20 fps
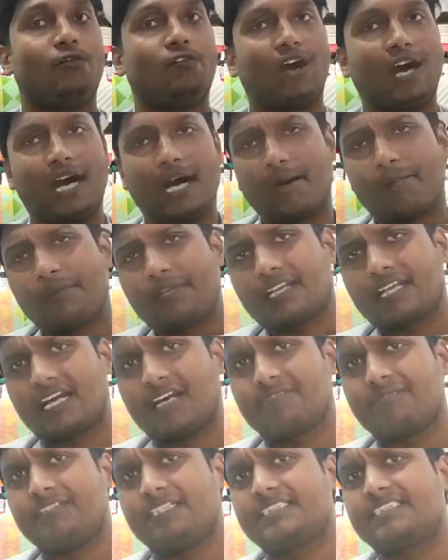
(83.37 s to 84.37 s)
वहां पर
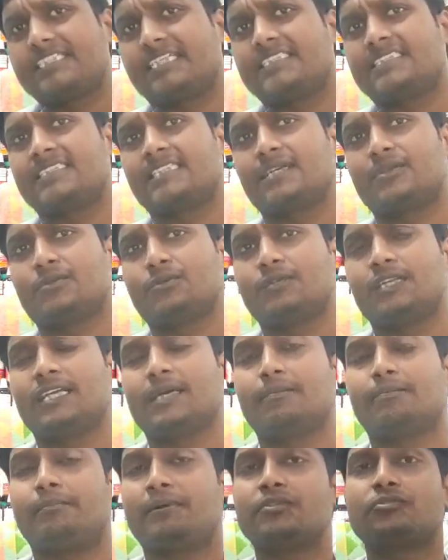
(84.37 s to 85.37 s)
काफी अच्छा इसका रोल
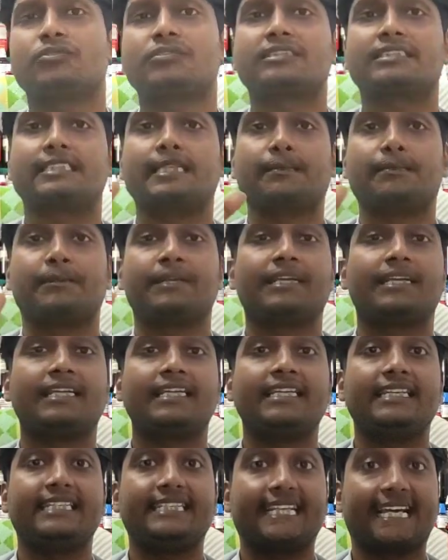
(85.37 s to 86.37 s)
है पर जो
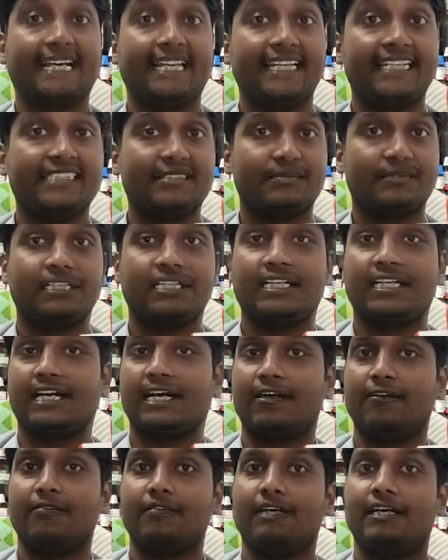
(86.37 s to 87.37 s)
सेपरेटली इटैलिक्स में
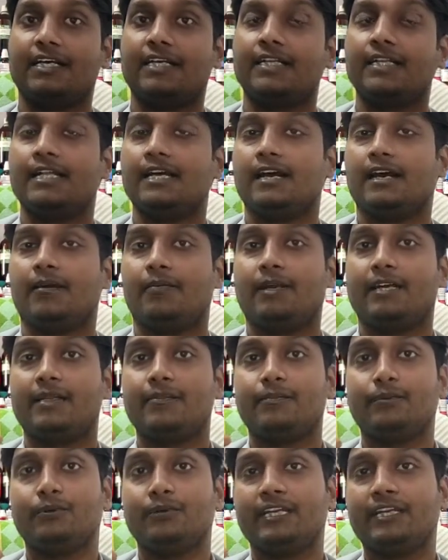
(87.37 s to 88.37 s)
लिखा हुआ है
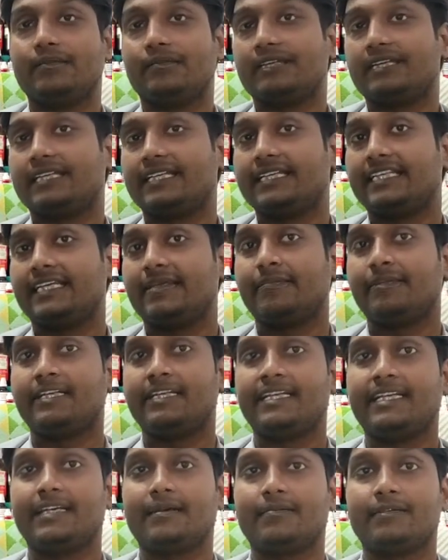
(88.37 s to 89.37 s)
हमारी बोरिक मटेरिया
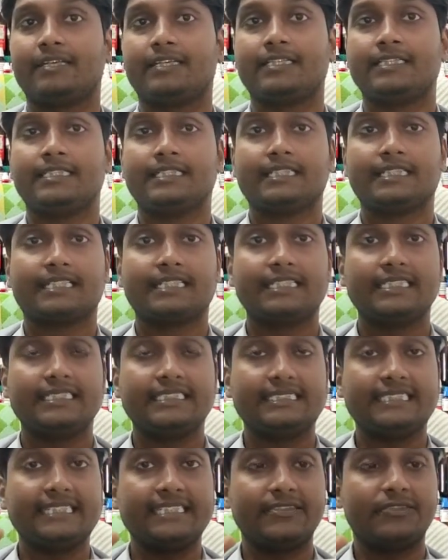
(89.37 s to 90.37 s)
मेडिका में कि
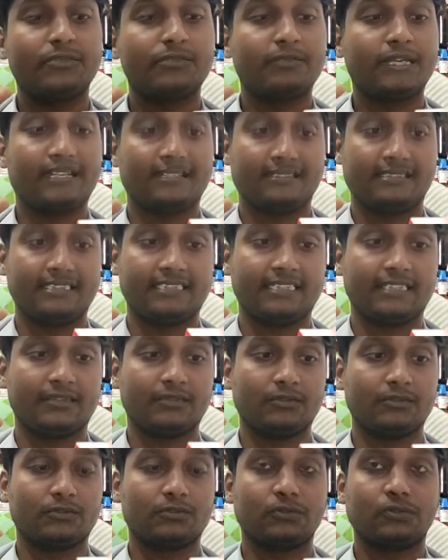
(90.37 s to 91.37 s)
ये जो मेडिसिन है
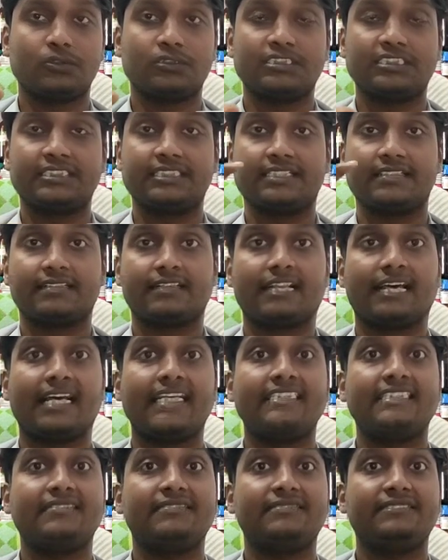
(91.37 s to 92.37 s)
दोस्तों
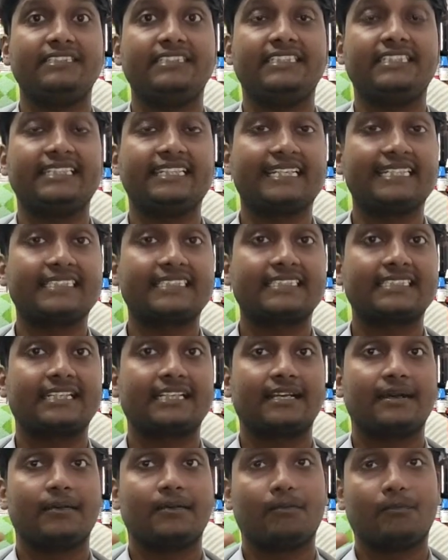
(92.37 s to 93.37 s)
जर्नलाइज वीकनेस
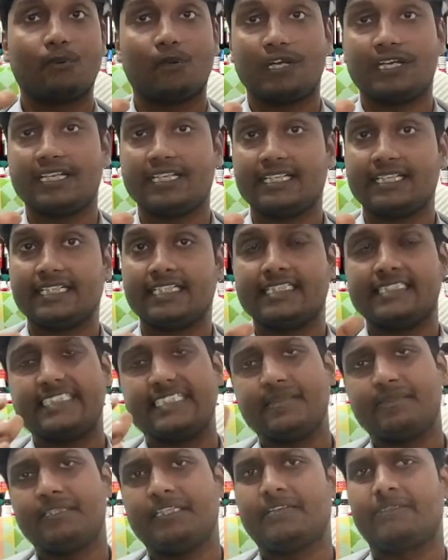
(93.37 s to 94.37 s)
बॉडी की
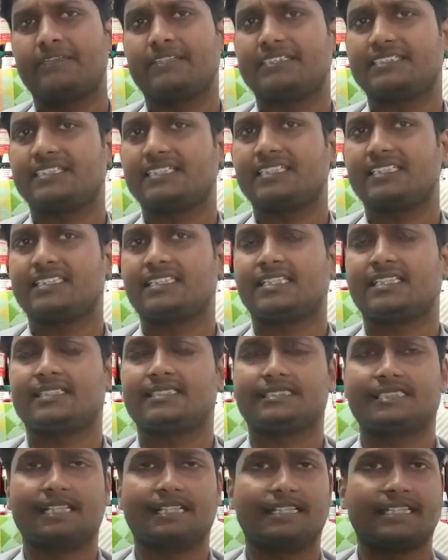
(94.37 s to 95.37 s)
किसी भी इन्फेक्शन के
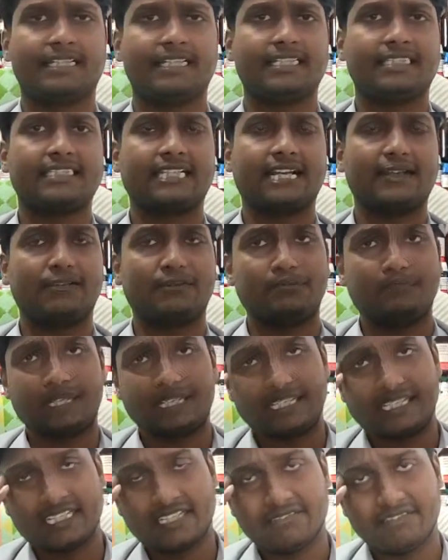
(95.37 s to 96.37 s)
चलते चाहे वो
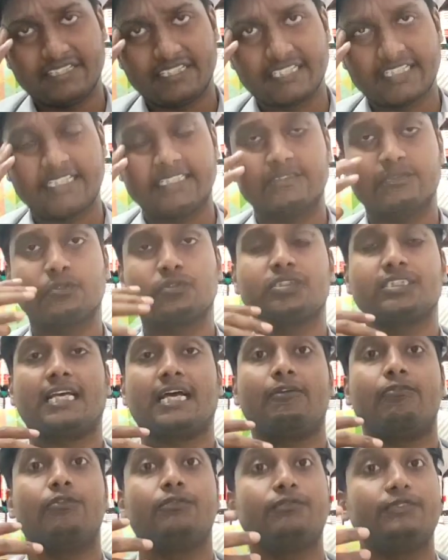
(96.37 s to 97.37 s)
मेंटल वीकनेस हो
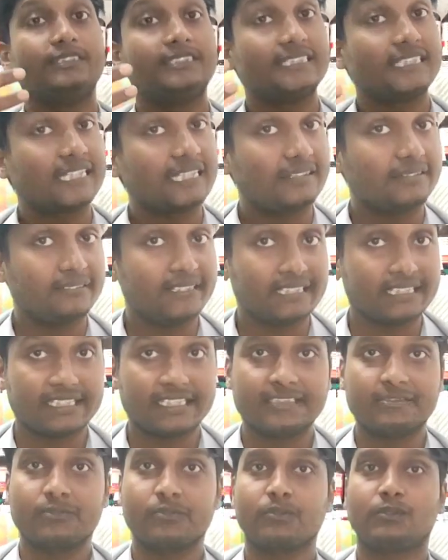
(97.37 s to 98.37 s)
चाहे वो फिजिकल
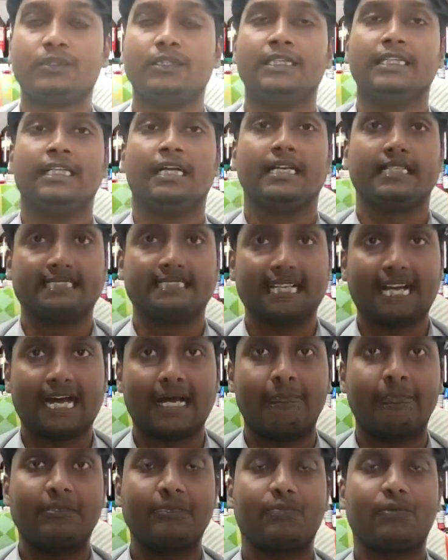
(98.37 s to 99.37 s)
वीकनेस हो या
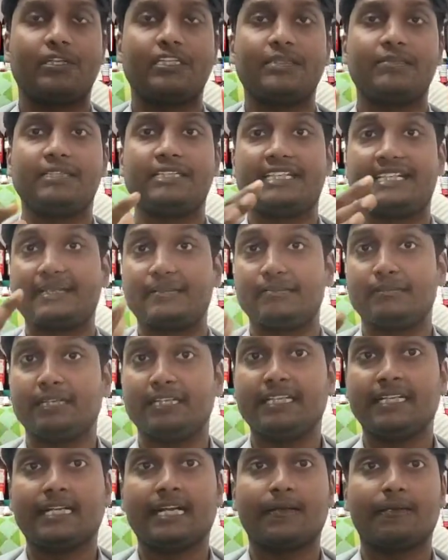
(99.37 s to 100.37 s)
आपकी बॉडी में
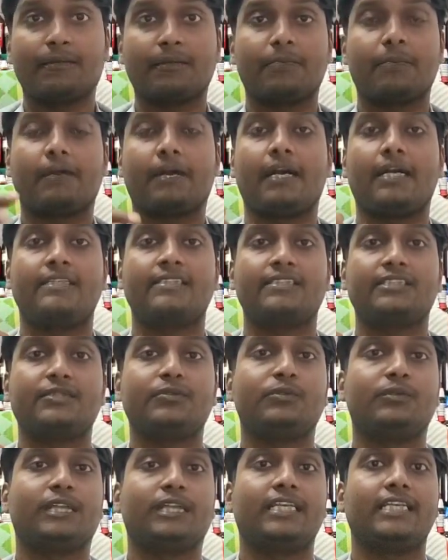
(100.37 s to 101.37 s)
ट्रिम्बलिंग कपकपाहट सी
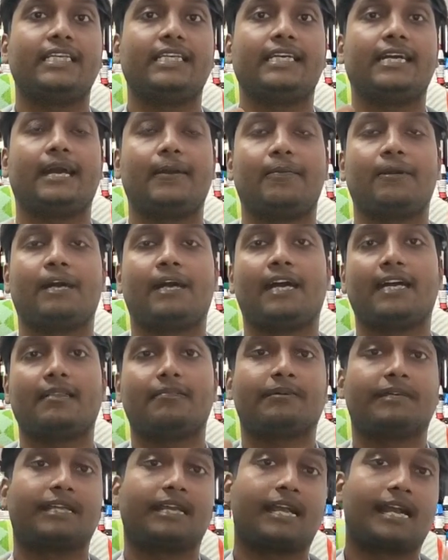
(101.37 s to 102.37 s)
हो रही है आपका हाथ
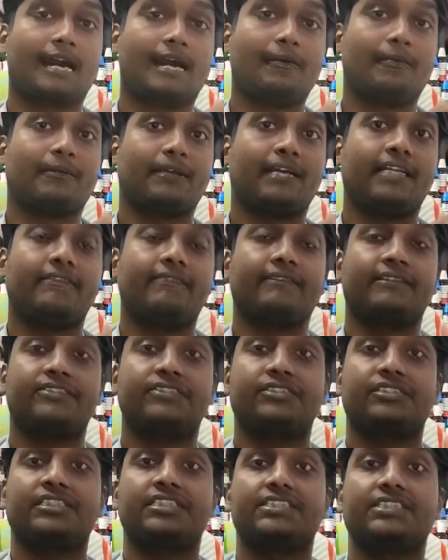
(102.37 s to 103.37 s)
पैर कांप रहा है
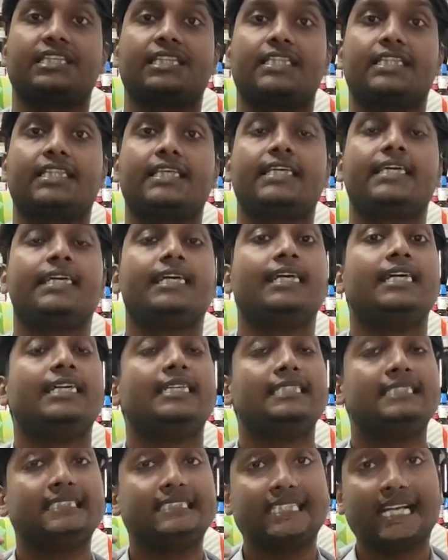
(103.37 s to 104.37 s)
इन्फेक्शन के चलते
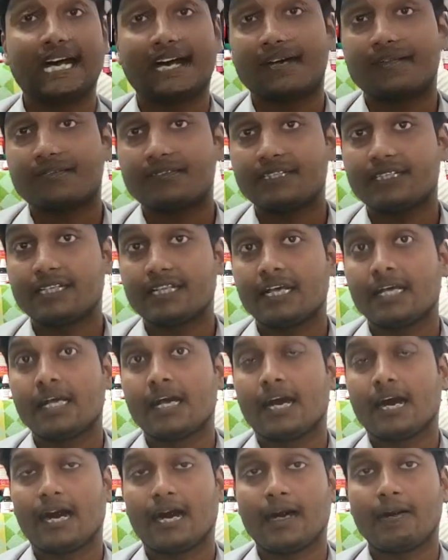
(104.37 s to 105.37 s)
या फिर
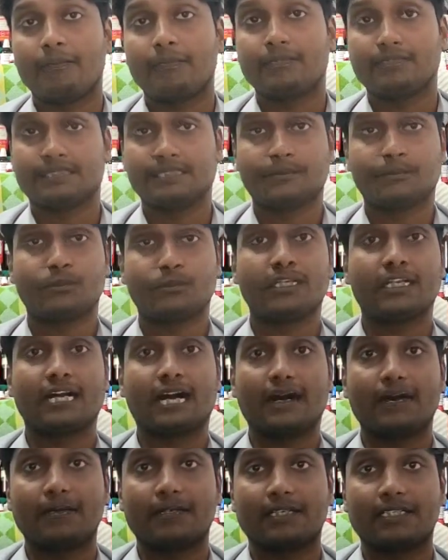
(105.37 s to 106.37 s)
आप जब कोई
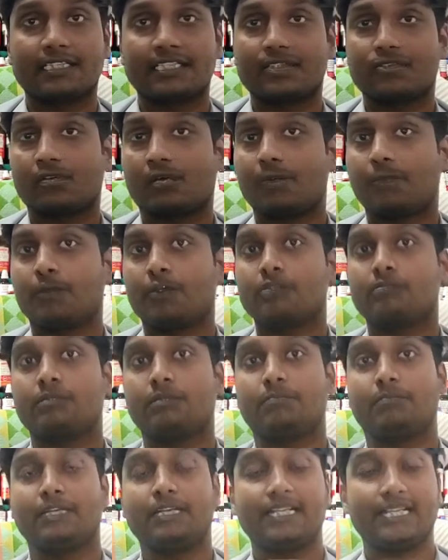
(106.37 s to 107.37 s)
काम करते हैं तो आपका
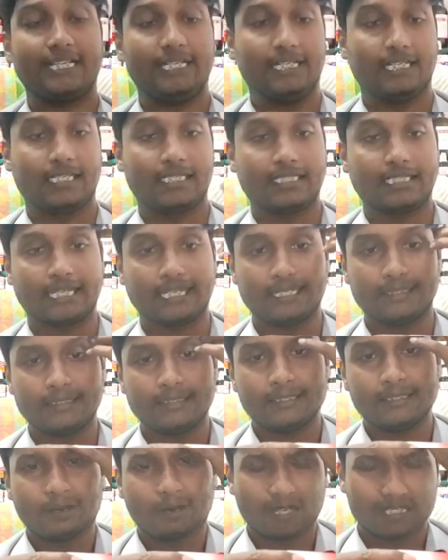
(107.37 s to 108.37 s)
उसमें मन नहीं लगता है
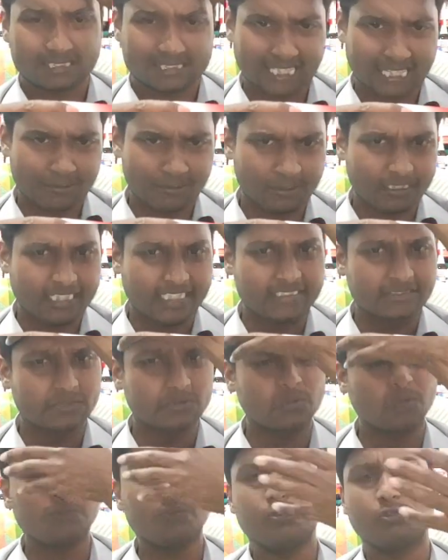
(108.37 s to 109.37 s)
और चाहे वो केस
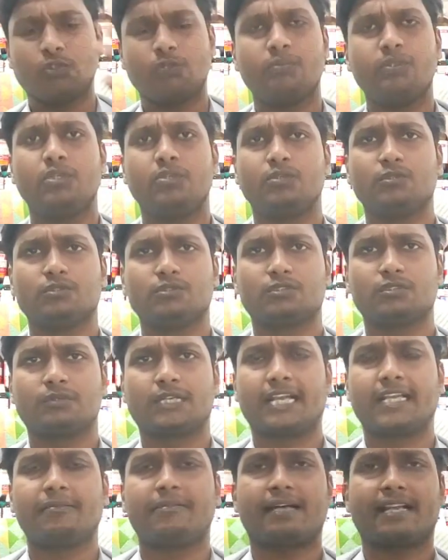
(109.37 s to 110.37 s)
जो जो भी हो दोस्तों
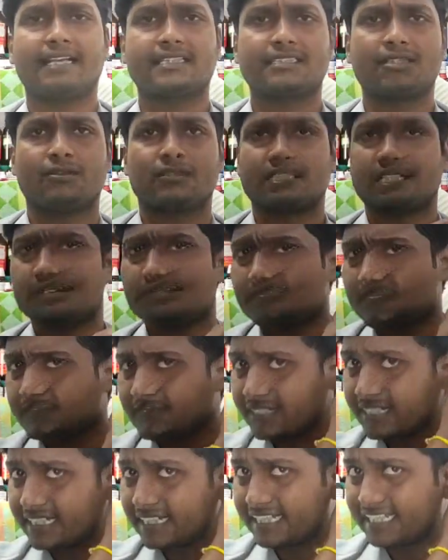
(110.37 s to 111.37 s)
कई बार ऐसा होता है
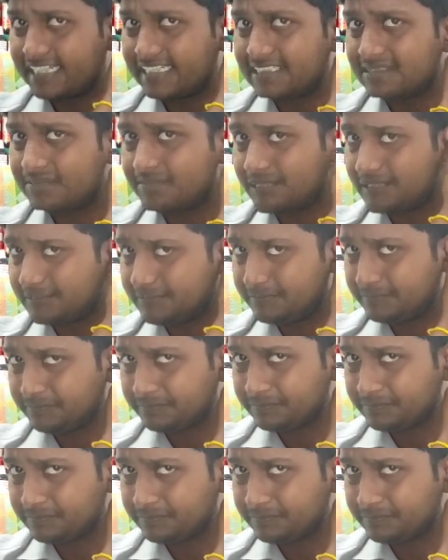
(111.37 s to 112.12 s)
फीवर के केस में